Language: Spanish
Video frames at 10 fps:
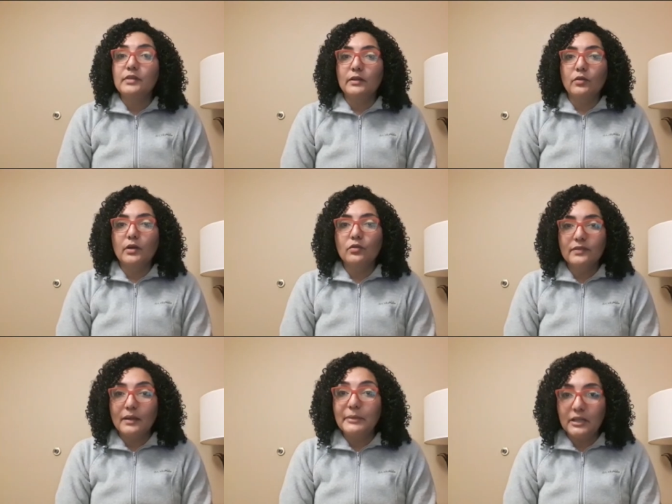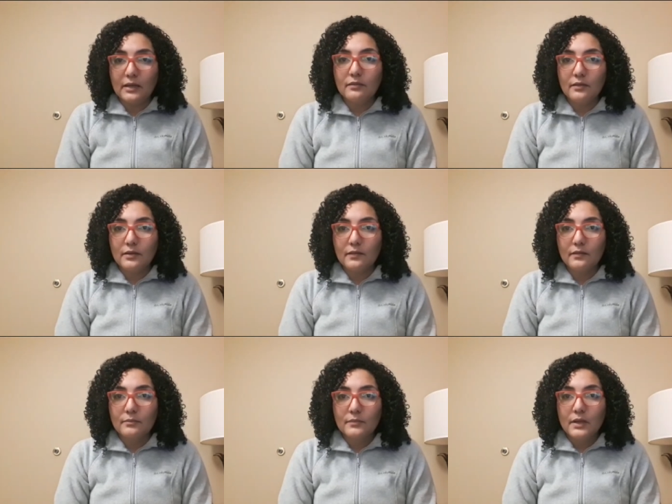lleno de
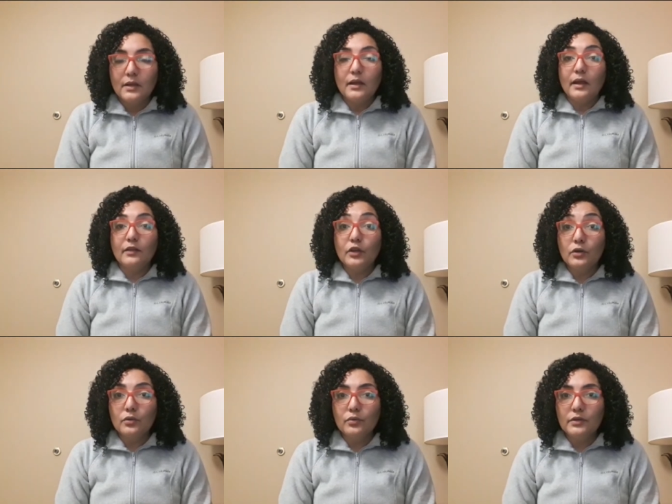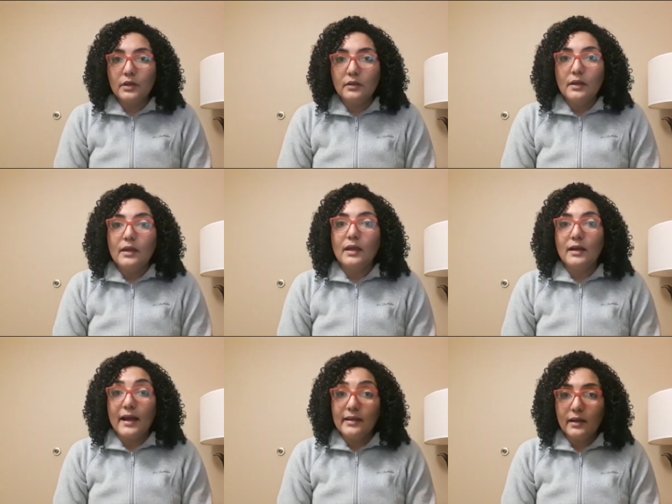contaminantes esto incluye
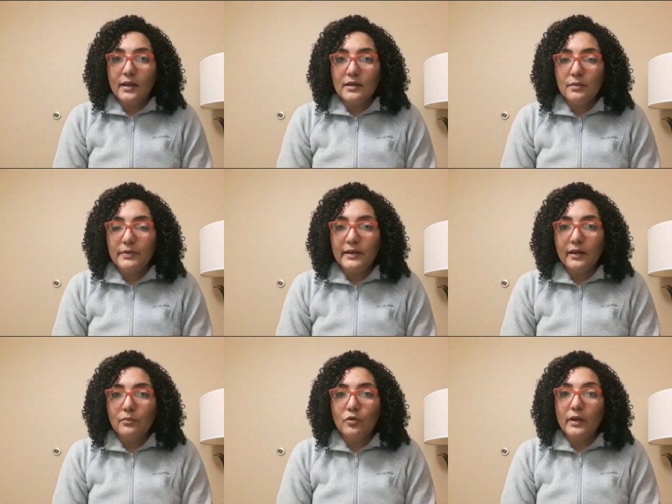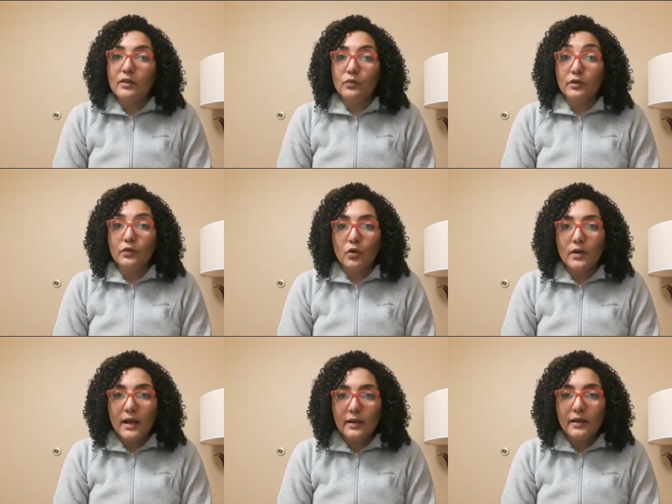el aire que respiramos en nuestros
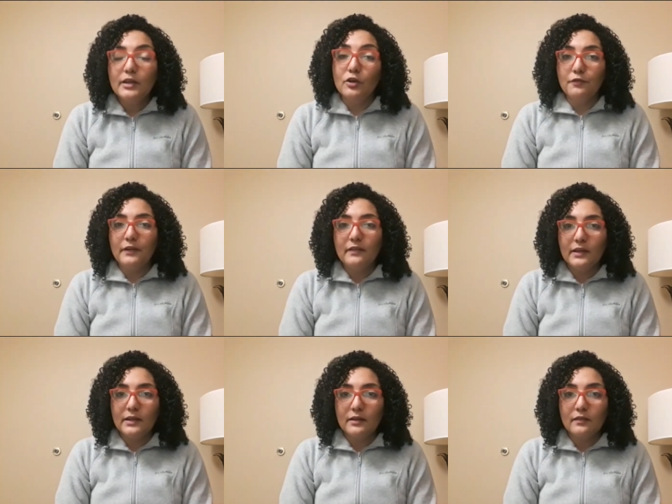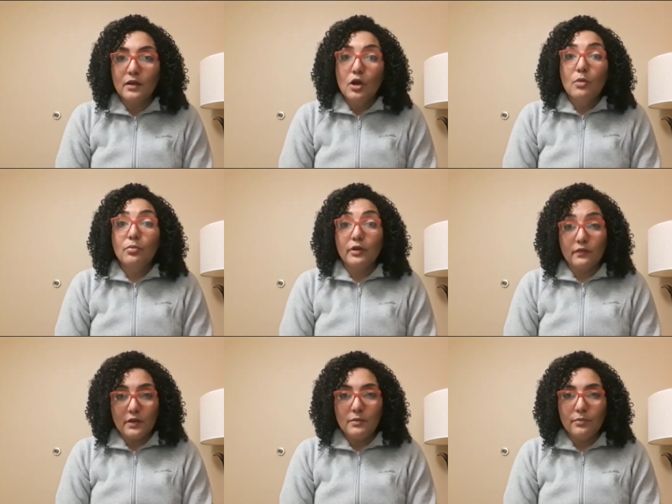hogares y oficinas. Por
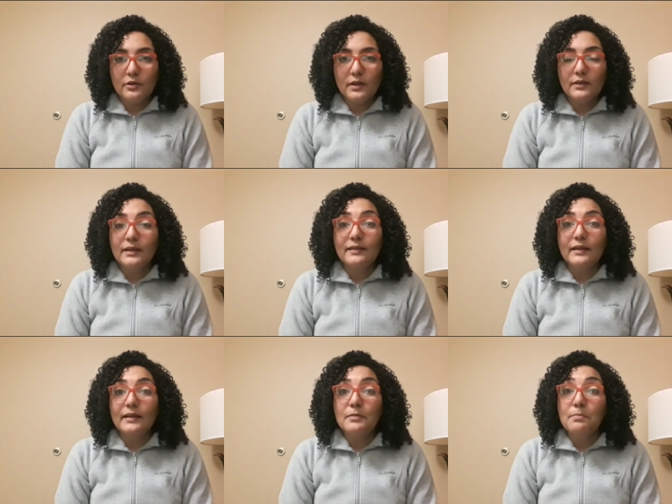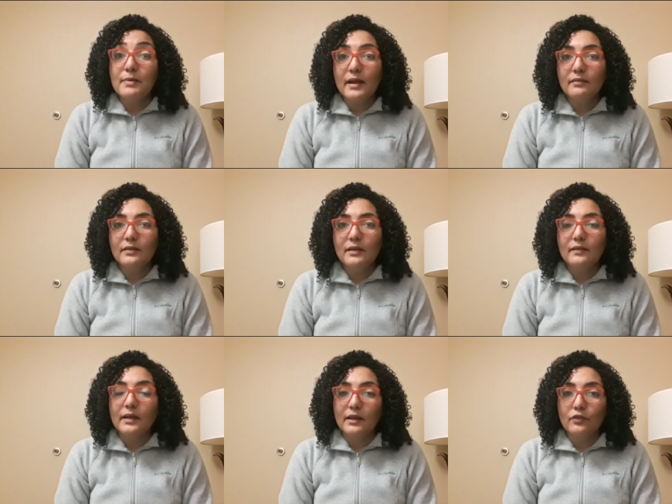eso es importante tener
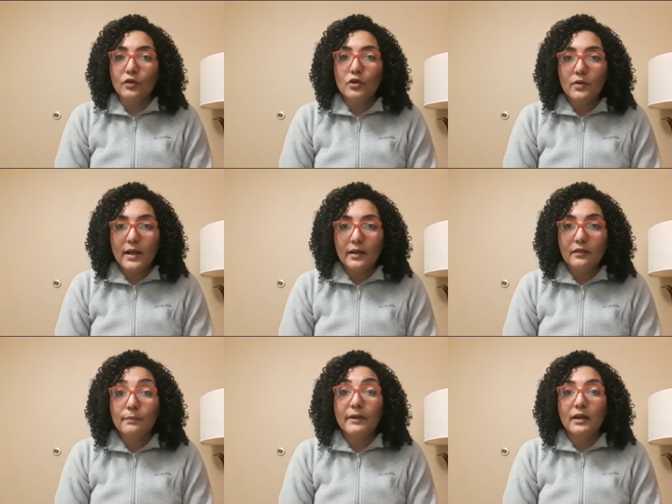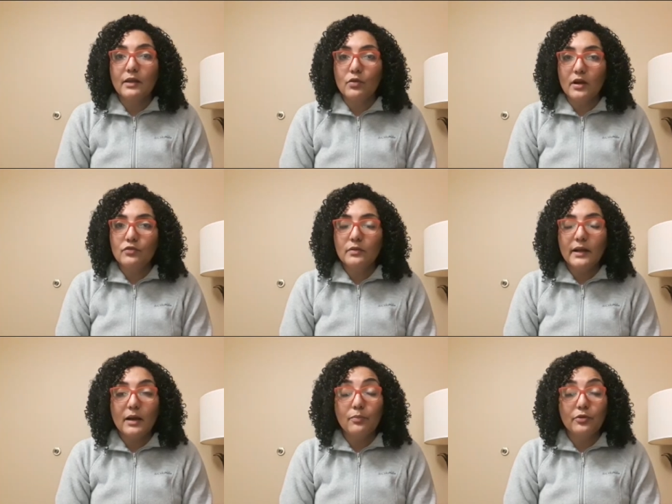plantas en estos lugares para que nos
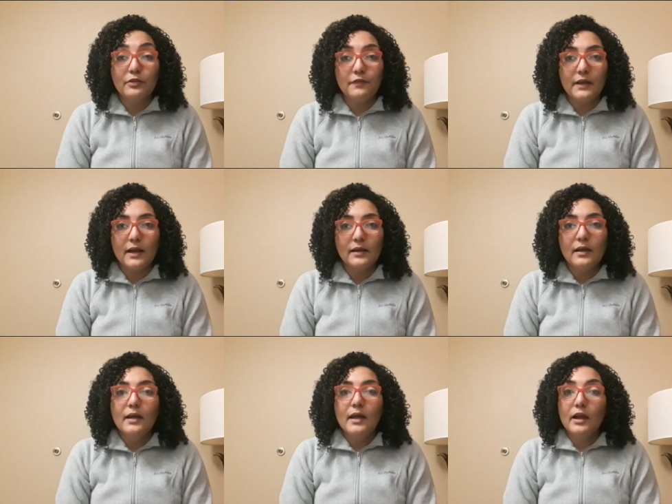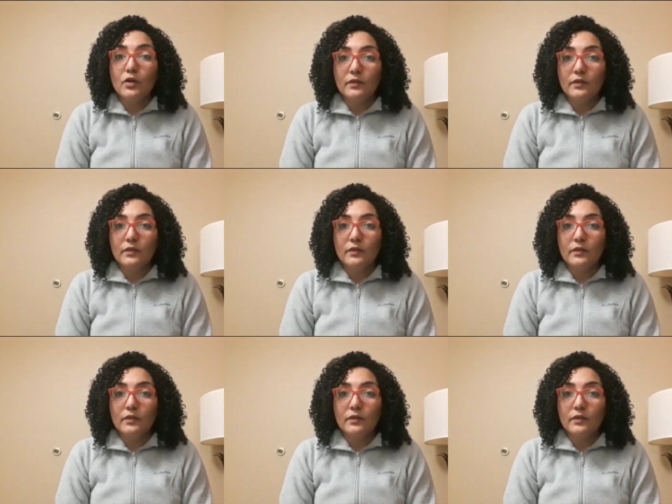ayuden a purificar el